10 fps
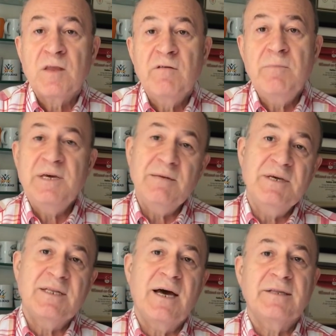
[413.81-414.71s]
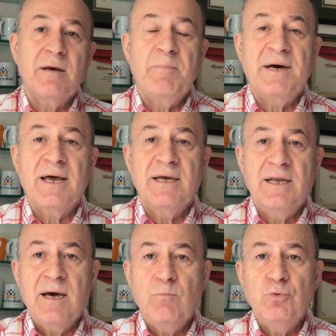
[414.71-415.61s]
Ve bir miktarda
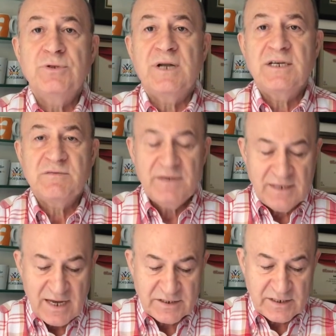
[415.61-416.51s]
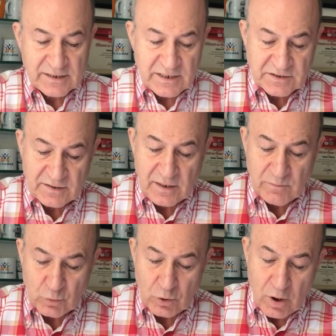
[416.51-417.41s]
parayla bu transferi
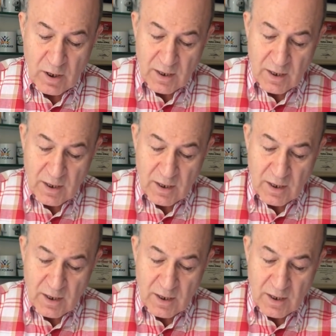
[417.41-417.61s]
gerçekleştirelim diyor.